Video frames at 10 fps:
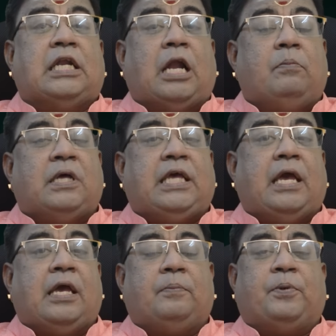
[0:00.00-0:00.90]

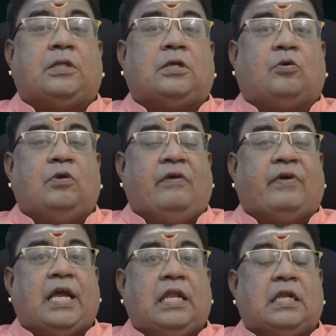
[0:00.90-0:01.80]
நன்மதியை ஏற்படுத்தக்கூடிய
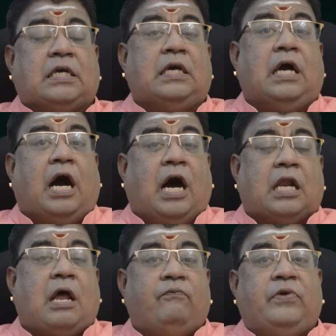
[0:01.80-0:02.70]
வகையில் இருக்குது
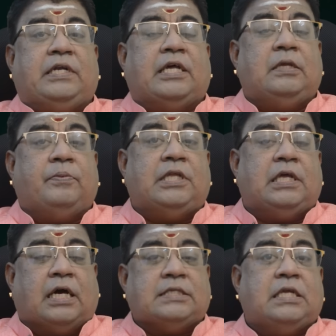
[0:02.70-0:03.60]
ஆறாம் வீட்டு அதிபதி
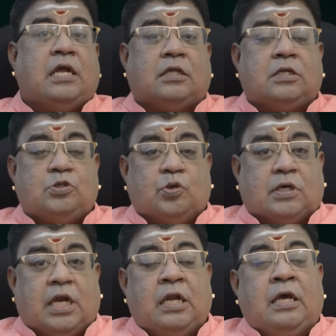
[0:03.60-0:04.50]
ராசிநாதன்
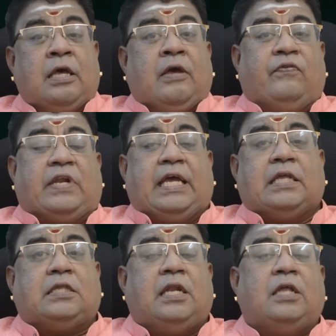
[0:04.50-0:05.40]
சுக்கரன்
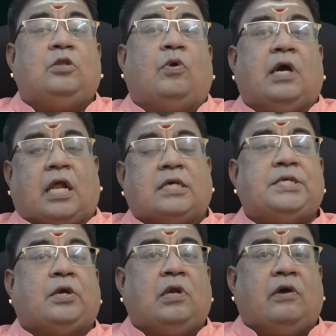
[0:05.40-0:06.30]
விரயத்திலேருந்து உங்கள்
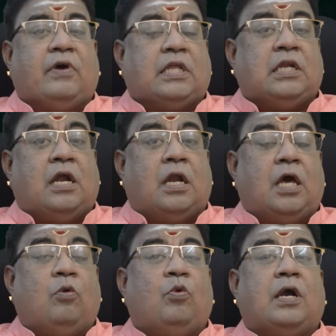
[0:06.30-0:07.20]
ராசிக்குள்ளே வரதுனால
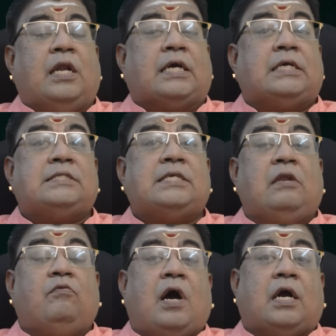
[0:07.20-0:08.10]
உங்களுக்கு
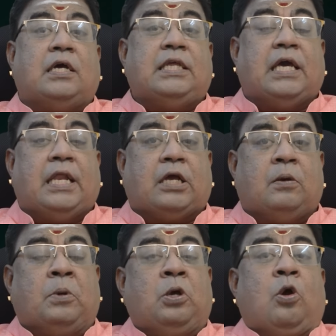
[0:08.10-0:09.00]
செல்வாக்கு
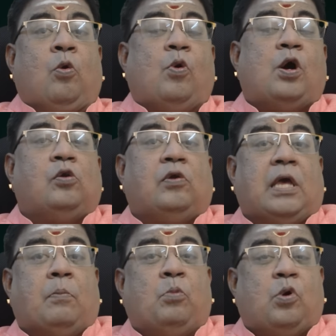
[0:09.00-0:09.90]
அதிகரிக்கும்
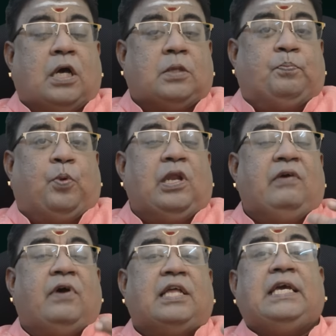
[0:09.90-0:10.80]
உங்களுடைய
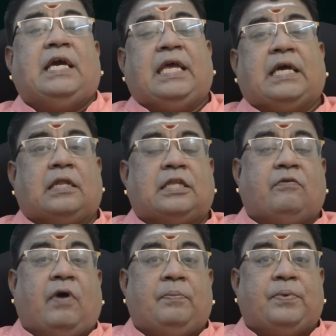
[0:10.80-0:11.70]
முகப்பொலிவு
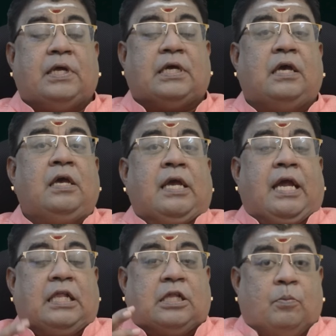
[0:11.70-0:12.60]
அதிகரிக்கிறதுக்கு வாய்ப்பு இருக்குது
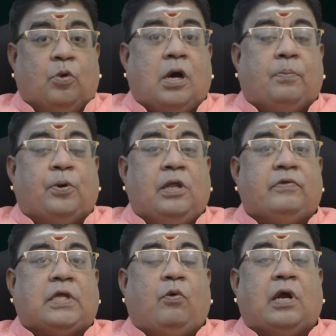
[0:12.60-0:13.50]
இந்த
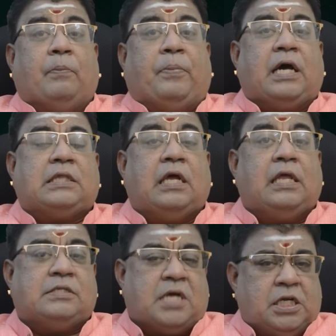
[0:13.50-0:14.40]
முகப்பொலிவு தான் உங்களை
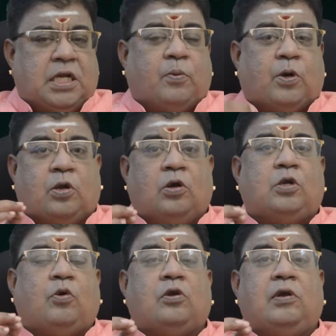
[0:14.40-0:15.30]
பார்த்தாலே சண்டை
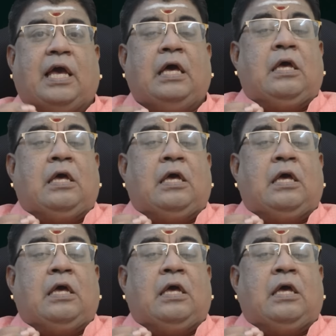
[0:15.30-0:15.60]
போடணுன்ட்டு உங்களுடைய